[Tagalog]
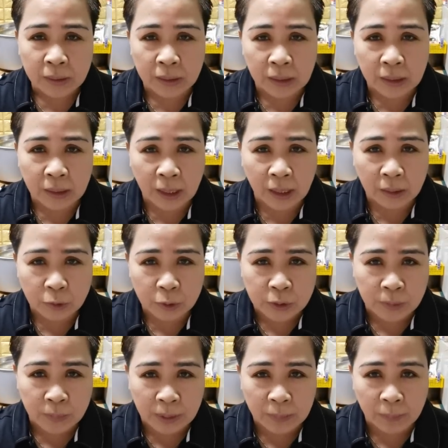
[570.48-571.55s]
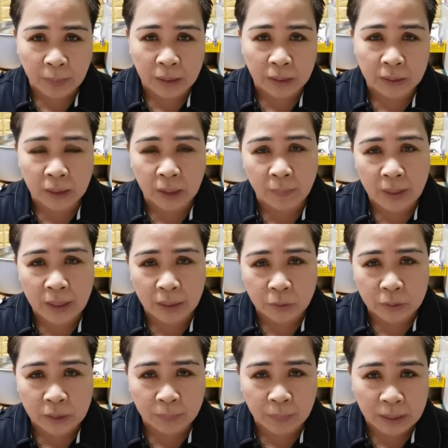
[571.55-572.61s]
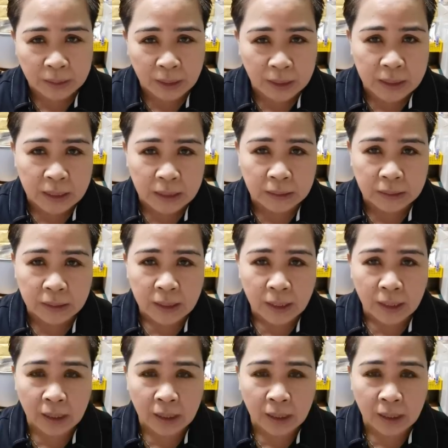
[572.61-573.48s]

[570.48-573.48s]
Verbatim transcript: na halos na makipaglabang kayo ng patayan,